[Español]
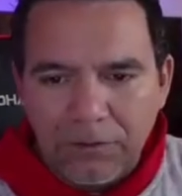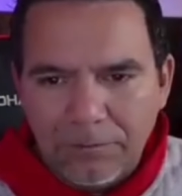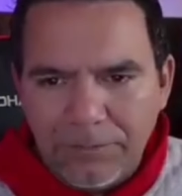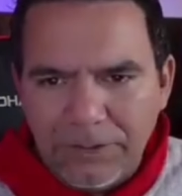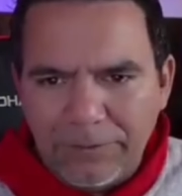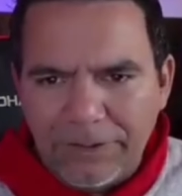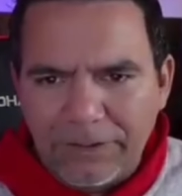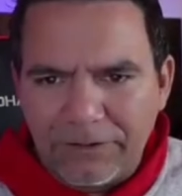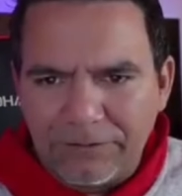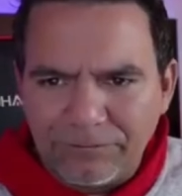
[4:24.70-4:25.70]
Mira para
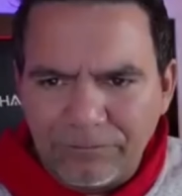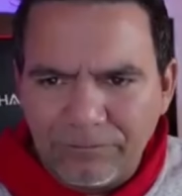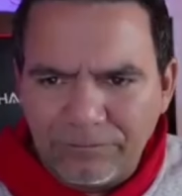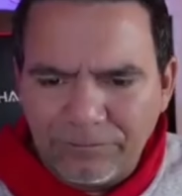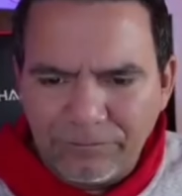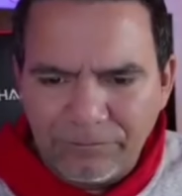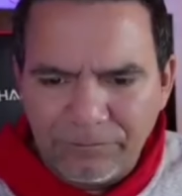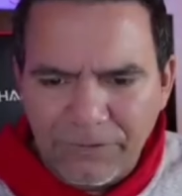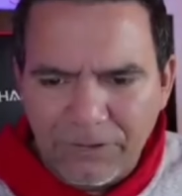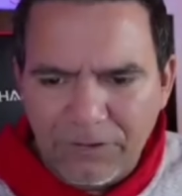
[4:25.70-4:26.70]
acá.
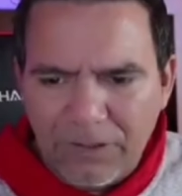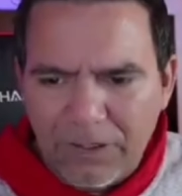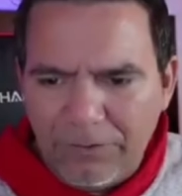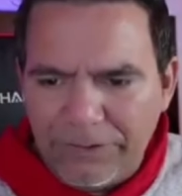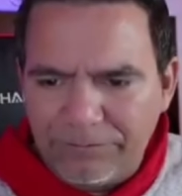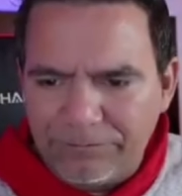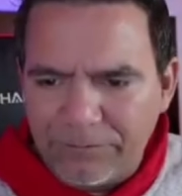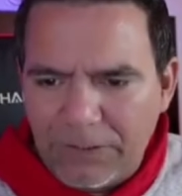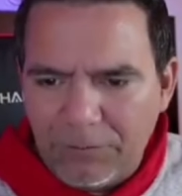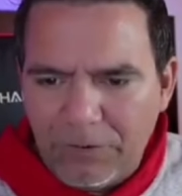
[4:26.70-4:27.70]
A ver,
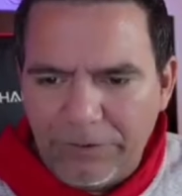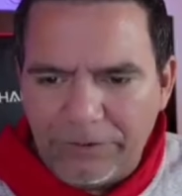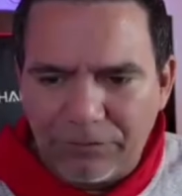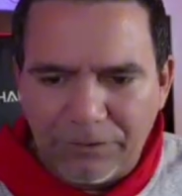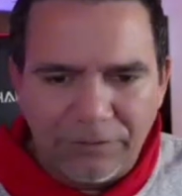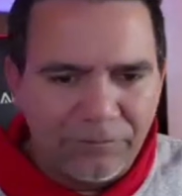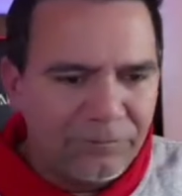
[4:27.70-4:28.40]
vamos a ver esto aquí.